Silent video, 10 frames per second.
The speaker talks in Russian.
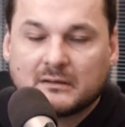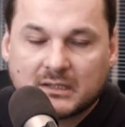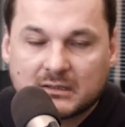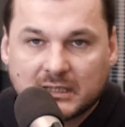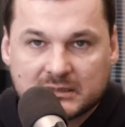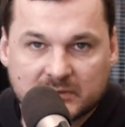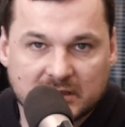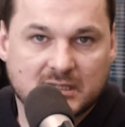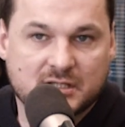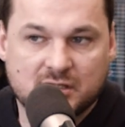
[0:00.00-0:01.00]
китайцам
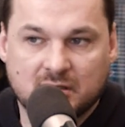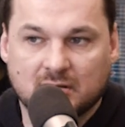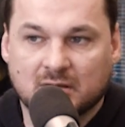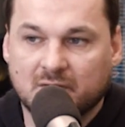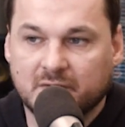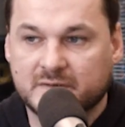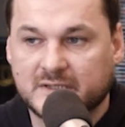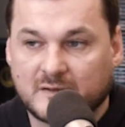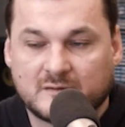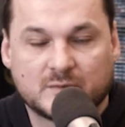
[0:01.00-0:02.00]
достаточно
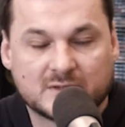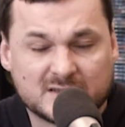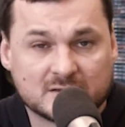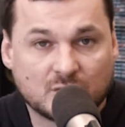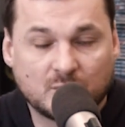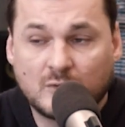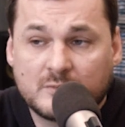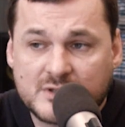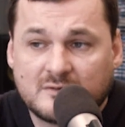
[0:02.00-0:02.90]
квалифицированную медицинскую помощь.